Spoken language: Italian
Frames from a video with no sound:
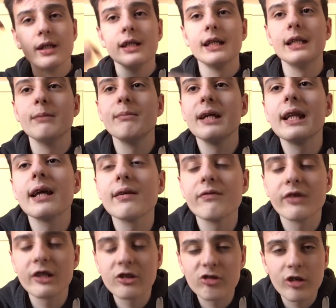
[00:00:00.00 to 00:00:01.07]
Il Milan
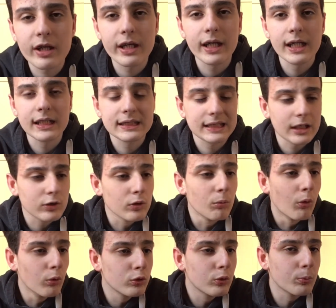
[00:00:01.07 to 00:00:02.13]
invece è stato
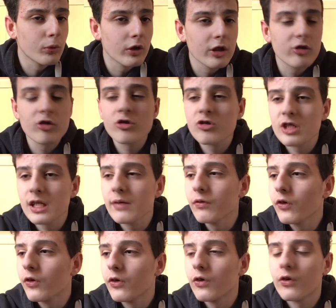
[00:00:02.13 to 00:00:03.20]
molto più
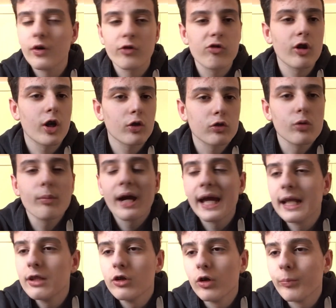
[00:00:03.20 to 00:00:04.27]
decisivo, ha giocato
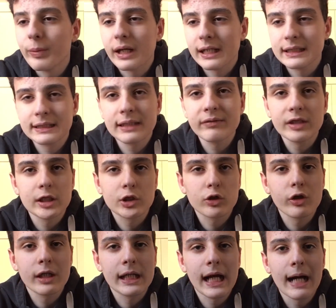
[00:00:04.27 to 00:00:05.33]
meglio perché si è
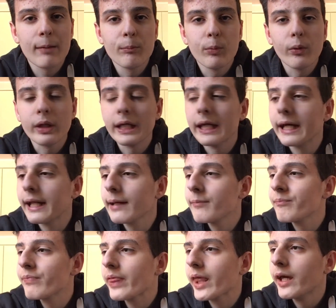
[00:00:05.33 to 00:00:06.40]
visto in campo
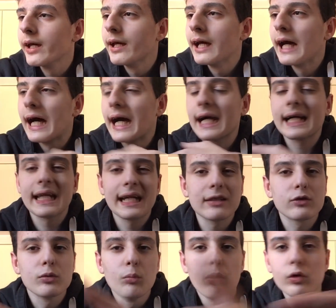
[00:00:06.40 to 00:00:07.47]
ieri, ha
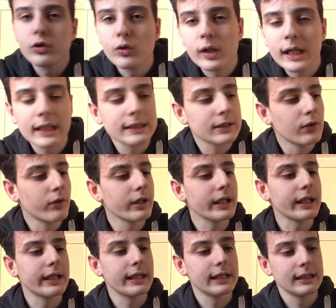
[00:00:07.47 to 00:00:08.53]
creato molte
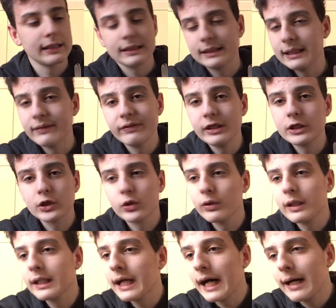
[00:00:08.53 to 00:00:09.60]
occasioni e si è visto
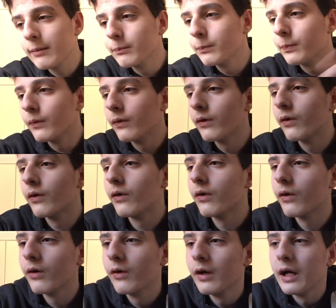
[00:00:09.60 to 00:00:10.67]
in
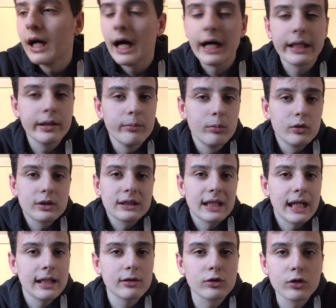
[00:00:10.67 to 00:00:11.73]
campo, ha
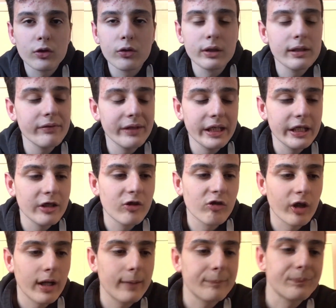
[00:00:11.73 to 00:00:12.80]
dimostrato di
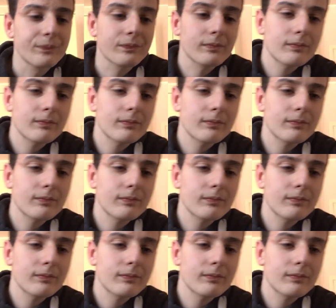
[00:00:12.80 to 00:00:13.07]
vincere.